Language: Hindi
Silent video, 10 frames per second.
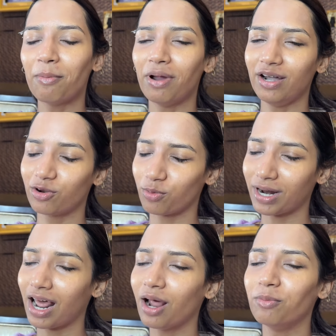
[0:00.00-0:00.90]
मैं इंट्रो
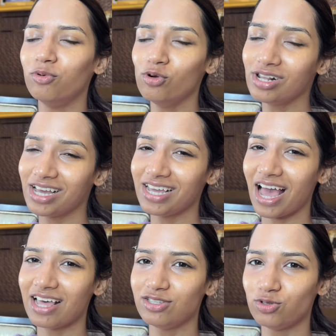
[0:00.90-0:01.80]
बनाना भूल गई
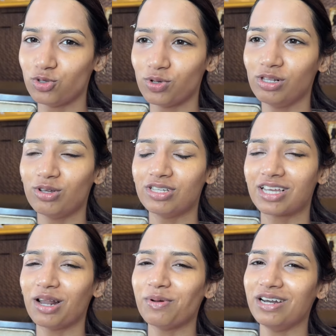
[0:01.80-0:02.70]
एज़ यूजल तो
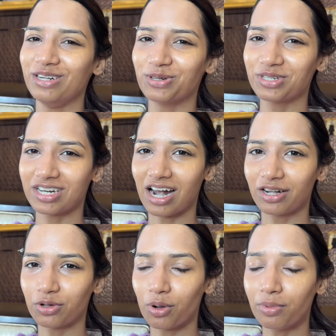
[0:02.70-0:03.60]
इसके लिए मैंने इंट्रो
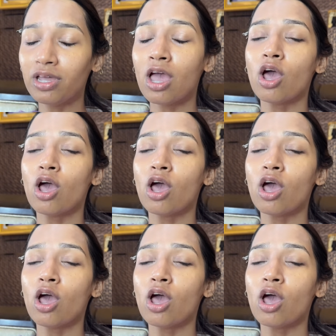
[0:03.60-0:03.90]
स्टार्ट किया अभी